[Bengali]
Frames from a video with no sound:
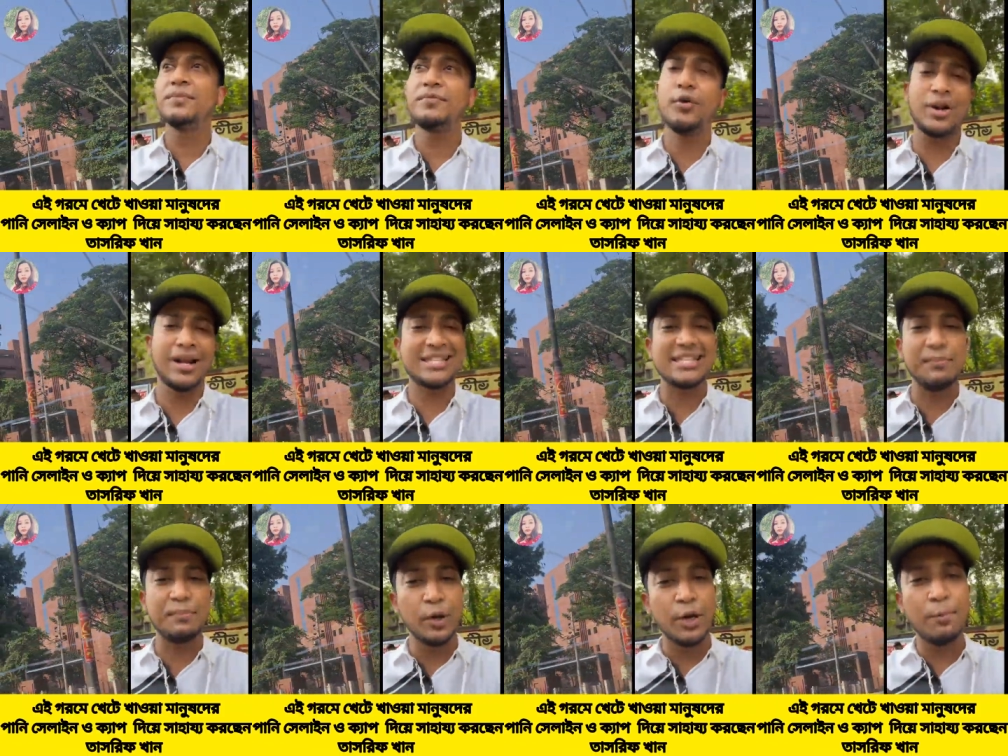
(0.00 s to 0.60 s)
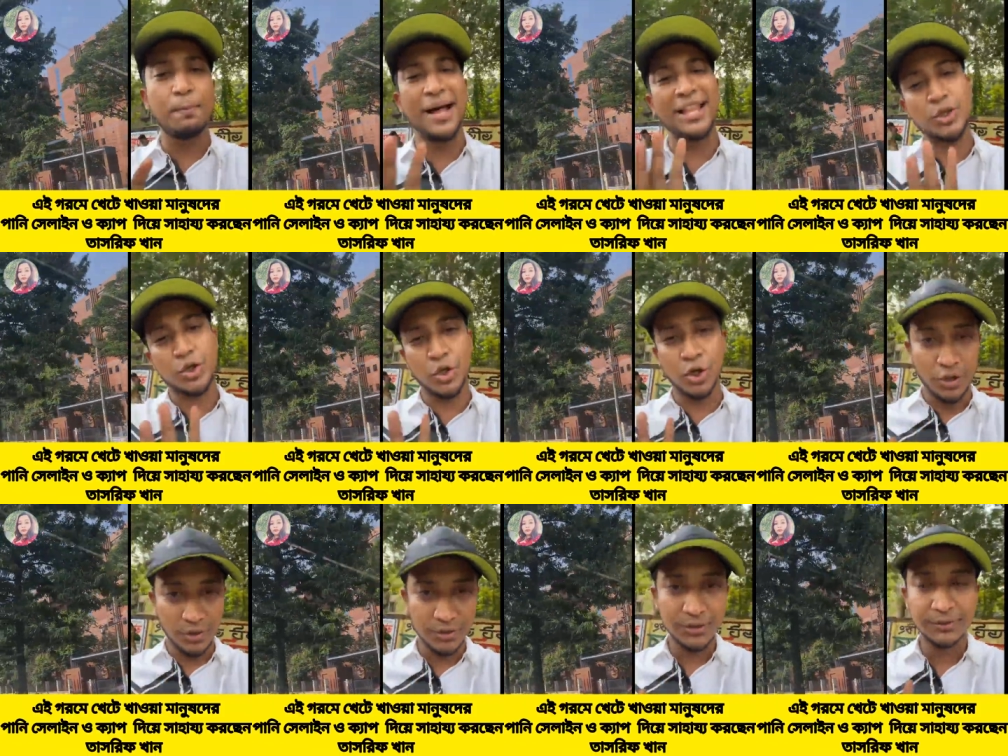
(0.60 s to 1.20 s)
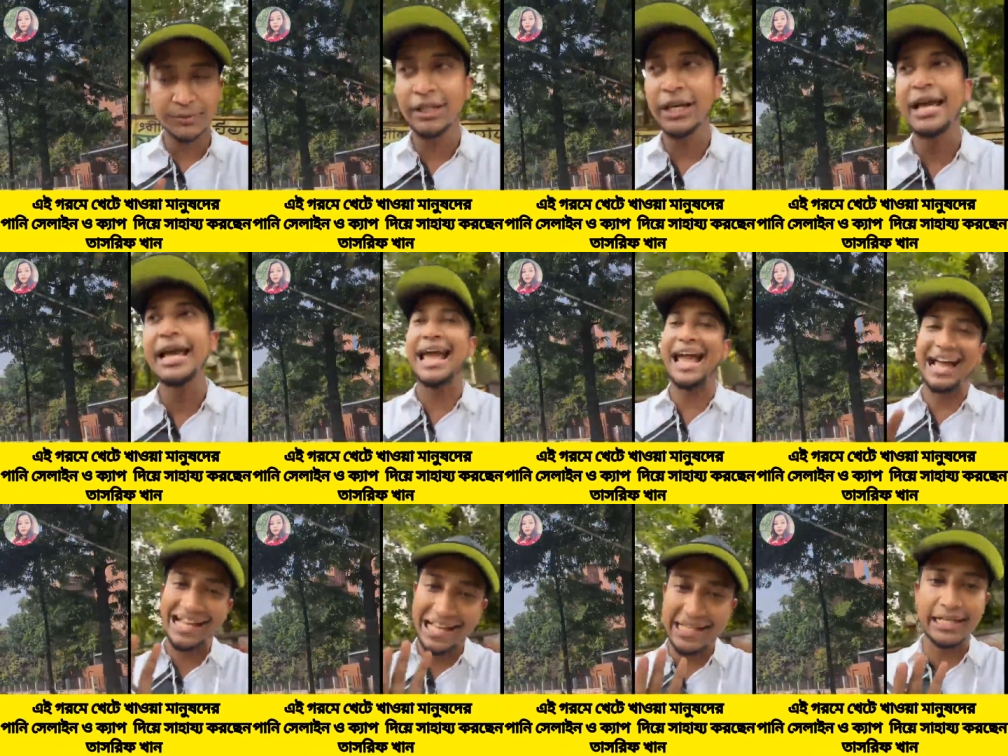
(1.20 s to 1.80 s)
ফর এক্সাম্পল পাঁচশো
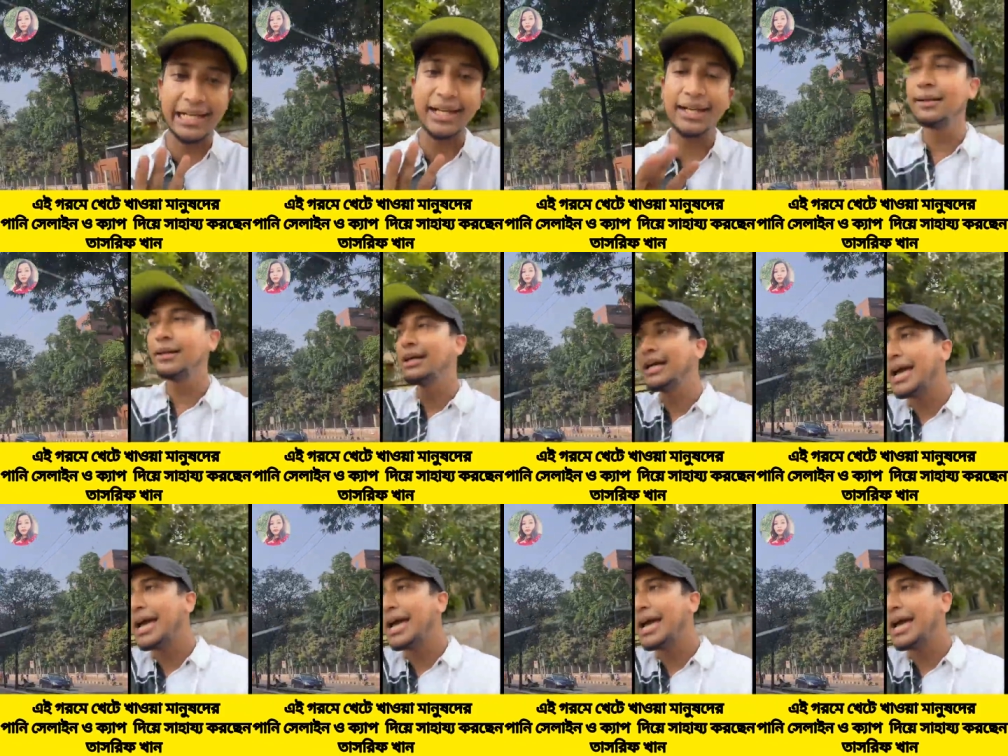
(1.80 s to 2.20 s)
এক হাজার